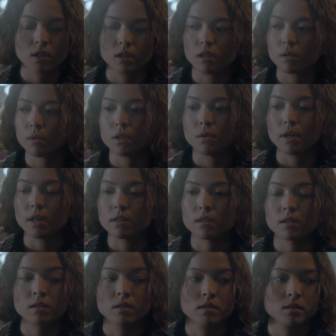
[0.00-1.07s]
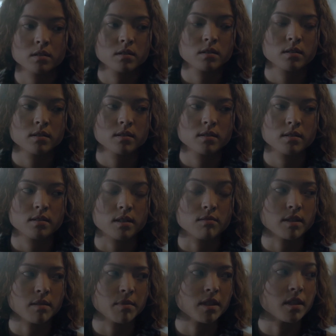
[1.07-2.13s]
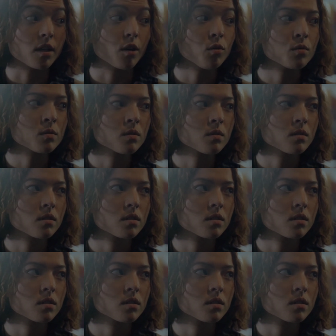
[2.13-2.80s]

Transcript: Я сделала, что ты просил. Отпусти меня.